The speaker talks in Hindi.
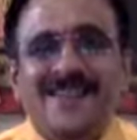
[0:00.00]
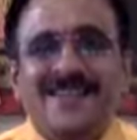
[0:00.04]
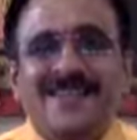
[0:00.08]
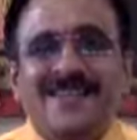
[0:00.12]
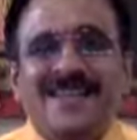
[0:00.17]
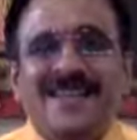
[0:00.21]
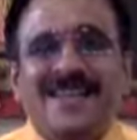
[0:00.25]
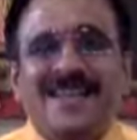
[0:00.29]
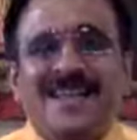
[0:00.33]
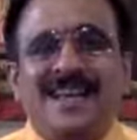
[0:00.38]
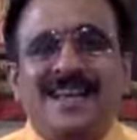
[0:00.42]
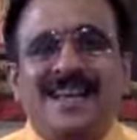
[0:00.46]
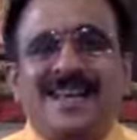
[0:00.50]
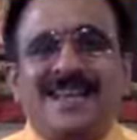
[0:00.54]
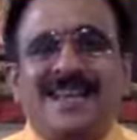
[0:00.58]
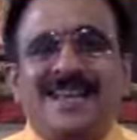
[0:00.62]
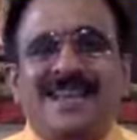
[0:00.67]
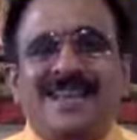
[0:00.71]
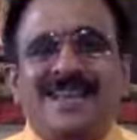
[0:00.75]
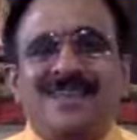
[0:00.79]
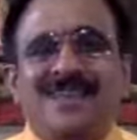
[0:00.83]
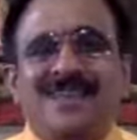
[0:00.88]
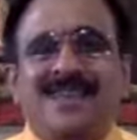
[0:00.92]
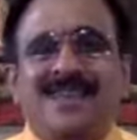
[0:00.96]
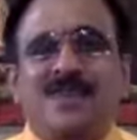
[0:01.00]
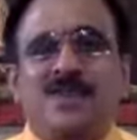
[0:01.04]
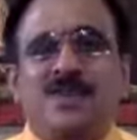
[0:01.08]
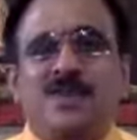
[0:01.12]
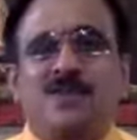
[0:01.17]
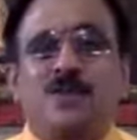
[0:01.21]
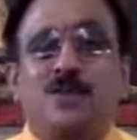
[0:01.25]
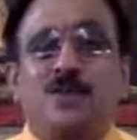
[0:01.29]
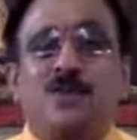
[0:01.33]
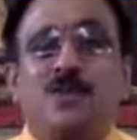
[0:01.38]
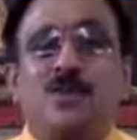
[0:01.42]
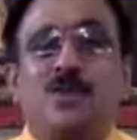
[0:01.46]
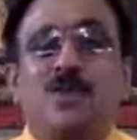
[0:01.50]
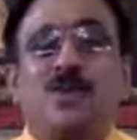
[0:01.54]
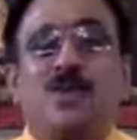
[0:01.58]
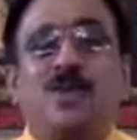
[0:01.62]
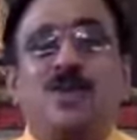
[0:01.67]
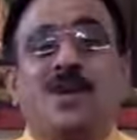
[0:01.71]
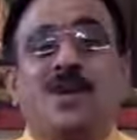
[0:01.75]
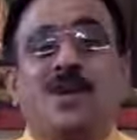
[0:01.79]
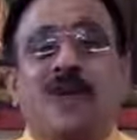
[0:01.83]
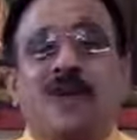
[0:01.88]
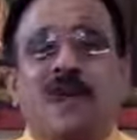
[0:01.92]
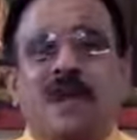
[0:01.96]
साधारणता ऐसा किसी को पूछोगे
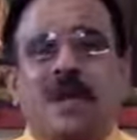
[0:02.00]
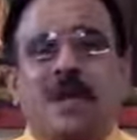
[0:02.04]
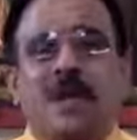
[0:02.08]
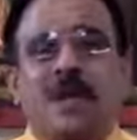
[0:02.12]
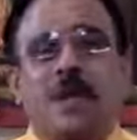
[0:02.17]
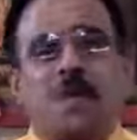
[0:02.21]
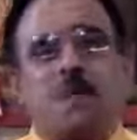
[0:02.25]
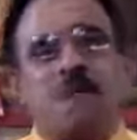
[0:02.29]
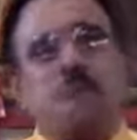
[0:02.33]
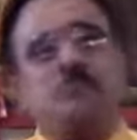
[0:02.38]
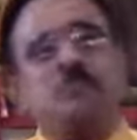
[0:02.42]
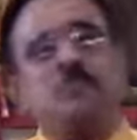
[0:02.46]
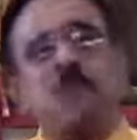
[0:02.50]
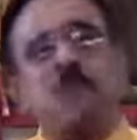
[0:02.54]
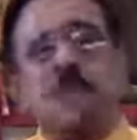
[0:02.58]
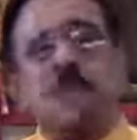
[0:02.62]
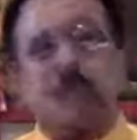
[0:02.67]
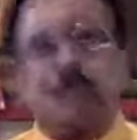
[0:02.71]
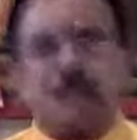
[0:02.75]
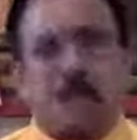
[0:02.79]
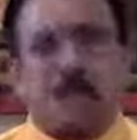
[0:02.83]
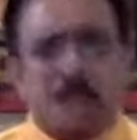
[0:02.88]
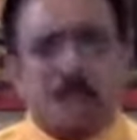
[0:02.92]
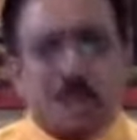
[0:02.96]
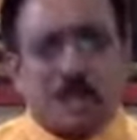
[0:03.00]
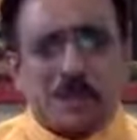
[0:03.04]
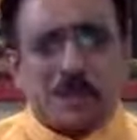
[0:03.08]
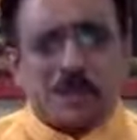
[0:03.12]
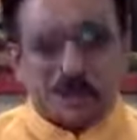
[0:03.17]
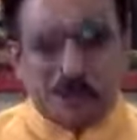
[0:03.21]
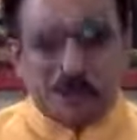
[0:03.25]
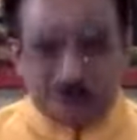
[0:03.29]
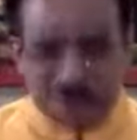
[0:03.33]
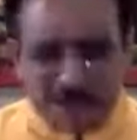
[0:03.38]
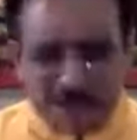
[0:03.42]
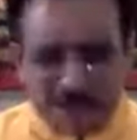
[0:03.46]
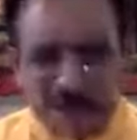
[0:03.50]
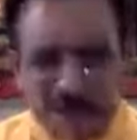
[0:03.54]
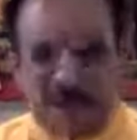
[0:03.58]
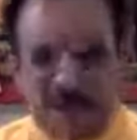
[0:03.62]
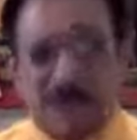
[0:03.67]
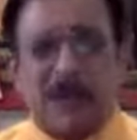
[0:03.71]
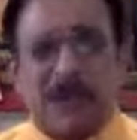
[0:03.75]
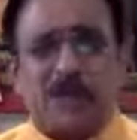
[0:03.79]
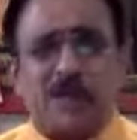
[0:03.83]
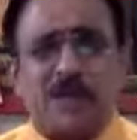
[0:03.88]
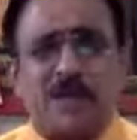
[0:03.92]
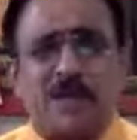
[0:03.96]
तो अगला कहेगा खूब साधना करनी पड़ेगी
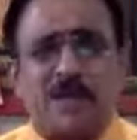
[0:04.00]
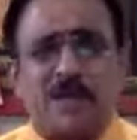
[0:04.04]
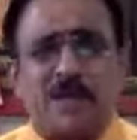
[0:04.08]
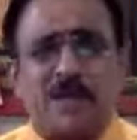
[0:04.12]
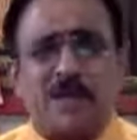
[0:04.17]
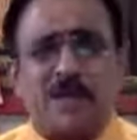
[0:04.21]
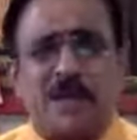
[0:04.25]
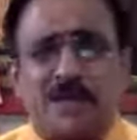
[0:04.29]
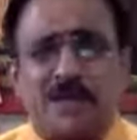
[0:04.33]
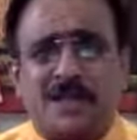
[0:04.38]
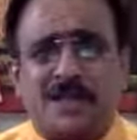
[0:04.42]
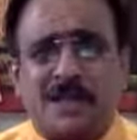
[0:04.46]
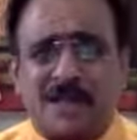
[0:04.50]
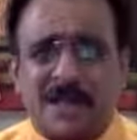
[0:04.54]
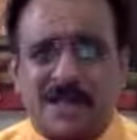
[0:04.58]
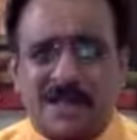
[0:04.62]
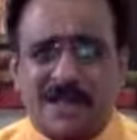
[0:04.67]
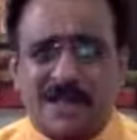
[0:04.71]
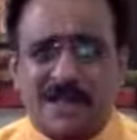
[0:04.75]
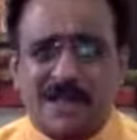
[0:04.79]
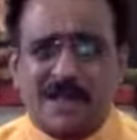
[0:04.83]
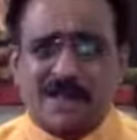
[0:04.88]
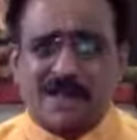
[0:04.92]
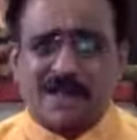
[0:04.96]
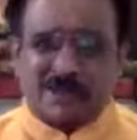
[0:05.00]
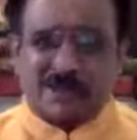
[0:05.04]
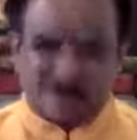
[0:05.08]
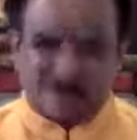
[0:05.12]
है क्या तुम्हारे अंदर तैयारी